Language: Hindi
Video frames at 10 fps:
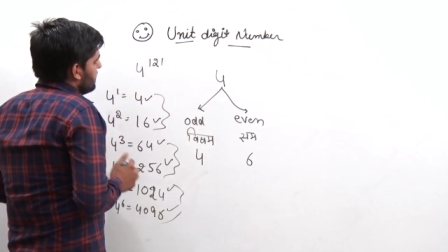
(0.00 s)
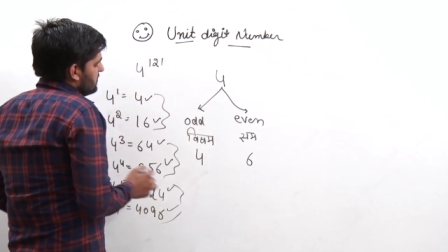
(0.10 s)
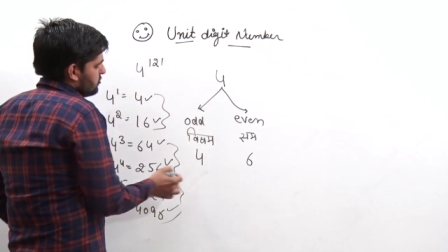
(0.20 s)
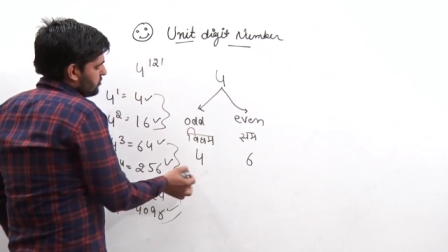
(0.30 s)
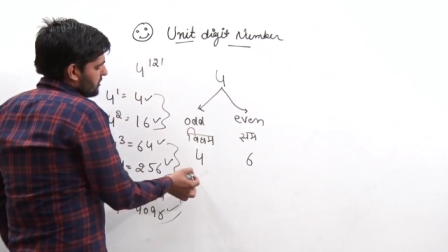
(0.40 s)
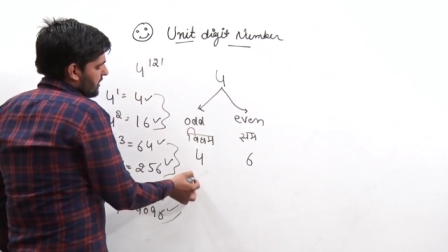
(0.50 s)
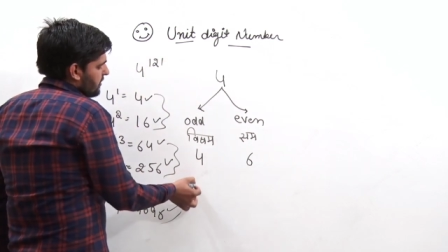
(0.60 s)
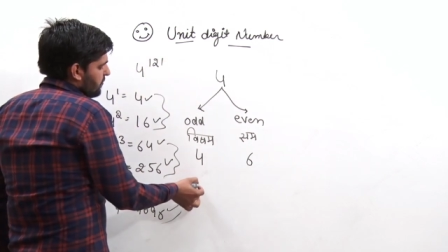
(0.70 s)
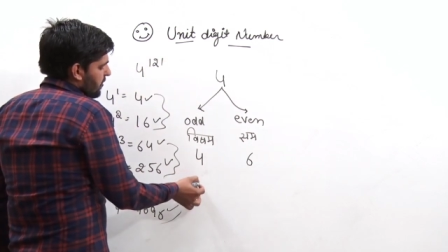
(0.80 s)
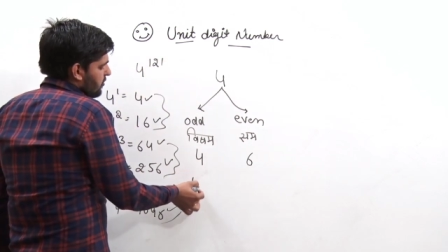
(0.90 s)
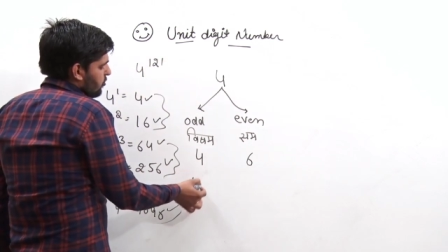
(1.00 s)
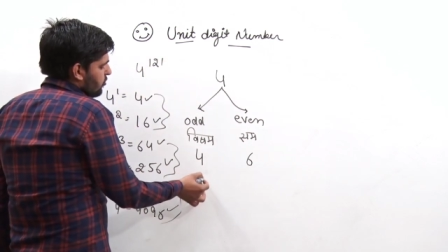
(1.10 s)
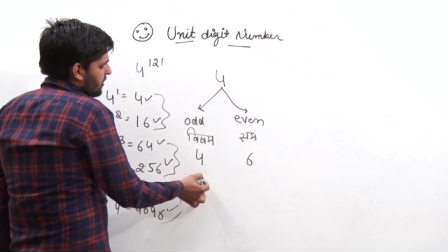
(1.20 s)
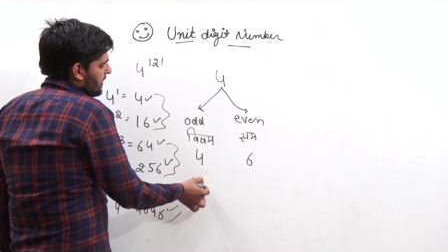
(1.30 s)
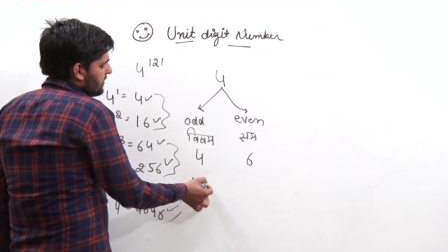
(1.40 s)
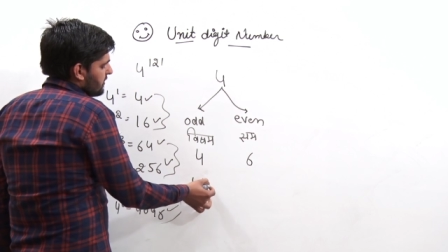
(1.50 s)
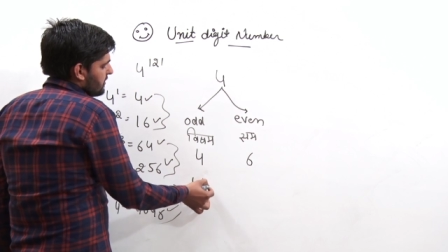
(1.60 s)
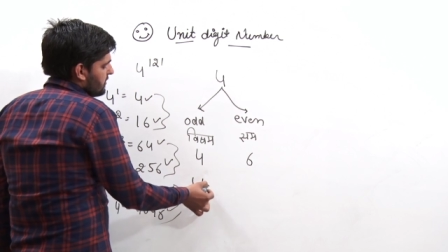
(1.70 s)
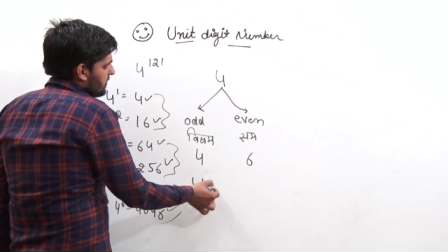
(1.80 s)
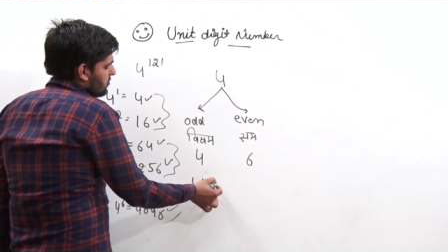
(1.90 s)
जी तो चार की पावर ओड ले
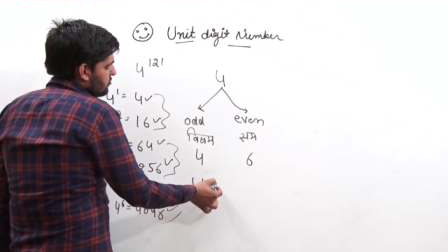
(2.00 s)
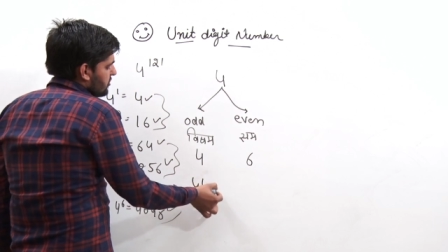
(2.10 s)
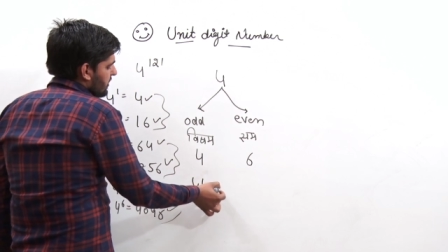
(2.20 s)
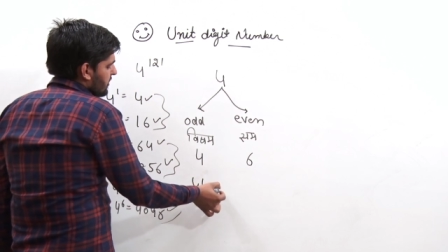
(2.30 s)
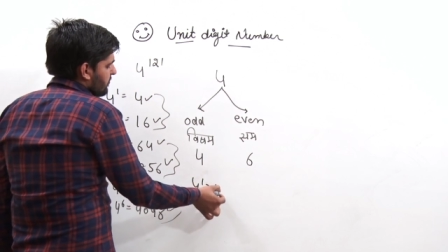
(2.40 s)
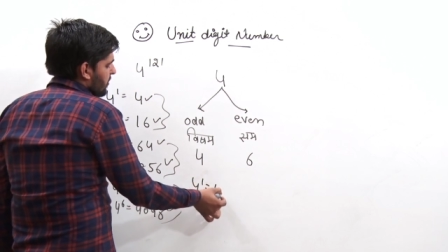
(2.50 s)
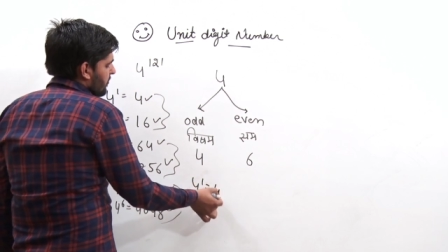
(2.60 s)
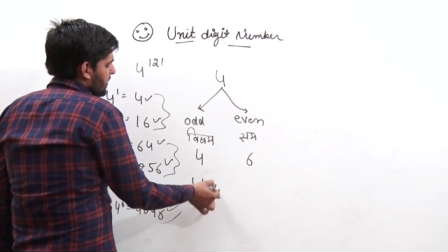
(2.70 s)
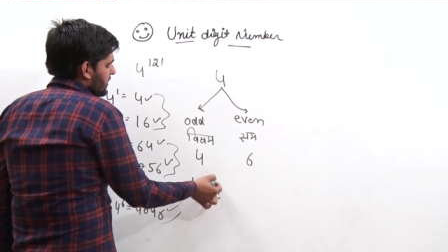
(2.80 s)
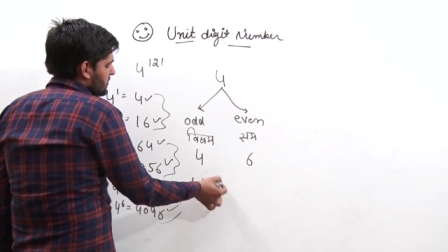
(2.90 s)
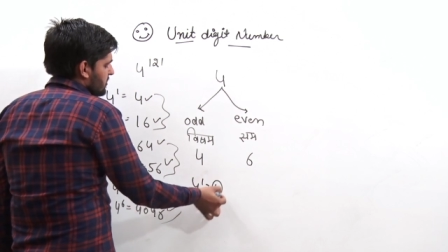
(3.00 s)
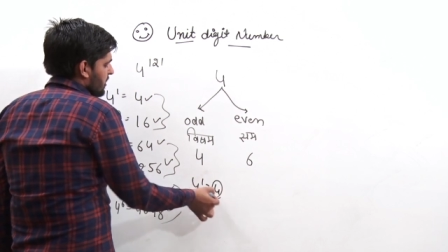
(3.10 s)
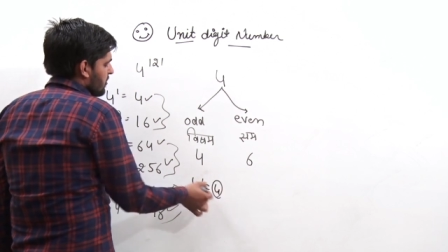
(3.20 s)
करके देख लो चार की पावर एक चार